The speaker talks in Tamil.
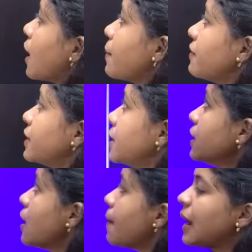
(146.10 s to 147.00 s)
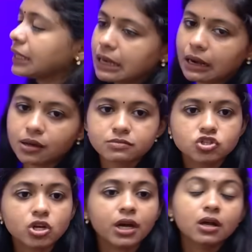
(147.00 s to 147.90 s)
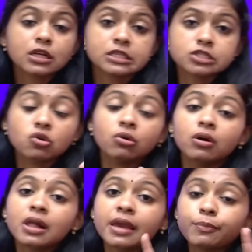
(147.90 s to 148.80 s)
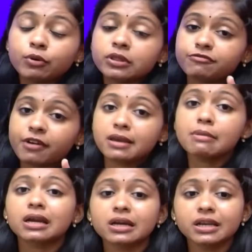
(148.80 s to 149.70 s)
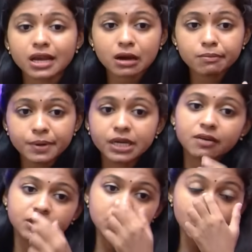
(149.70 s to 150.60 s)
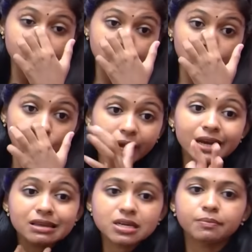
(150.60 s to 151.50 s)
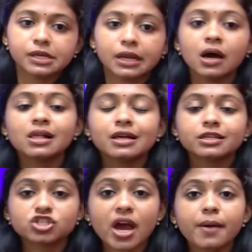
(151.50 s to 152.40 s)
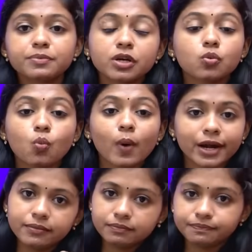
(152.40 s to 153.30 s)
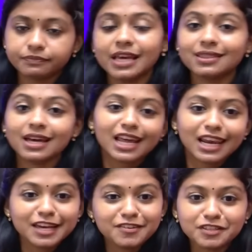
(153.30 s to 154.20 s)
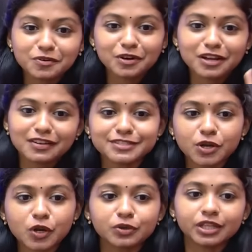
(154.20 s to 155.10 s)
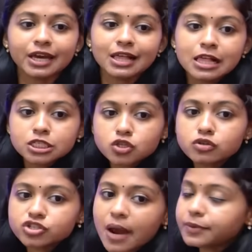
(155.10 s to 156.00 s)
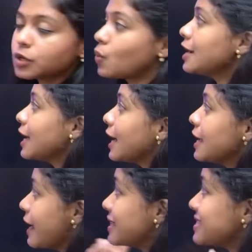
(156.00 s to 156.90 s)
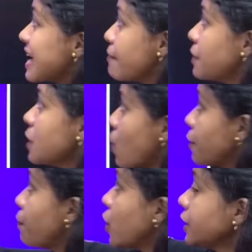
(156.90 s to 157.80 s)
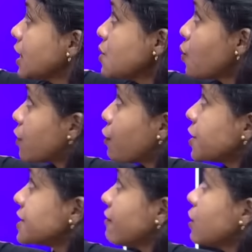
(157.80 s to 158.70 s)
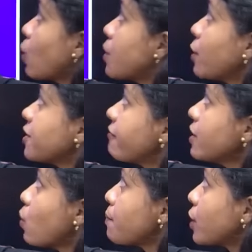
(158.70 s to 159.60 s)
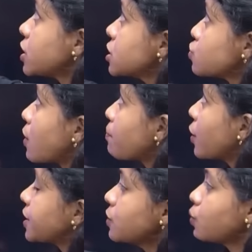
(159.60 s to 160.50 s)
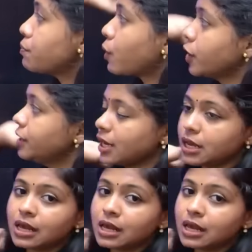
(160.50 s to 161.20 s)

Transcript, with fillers: நம்ம வந்து பார்த்துடலாம் சரியா ஸோ இப்போ இந்த ஃபைவ் மார்க்கை நீங்கள் கம்ப்ளீட்டாக வந்து கவனிக்கணும் என்னது அப்படின்னா சாப்டர் ஒன் நேற்று தான் நான் லைவ் வந்து உங்களுக்கு வந்து சொல்லிக் கொடுத்தேன் ஸோ சாப்டர் ஒன்ல எக்ஸாம்பிள் ஒன் பாயிண்ட் த்ரீ ஒன் பாயிண்ட் லெவன் ஒன் பாயிண்ட் ஃபைவ் ஒன் பாயிண்ட் சிக்ஸ் ஒன் பாயிண்ட் எயிட் ஒன் பாயிண்ட் த்ரீ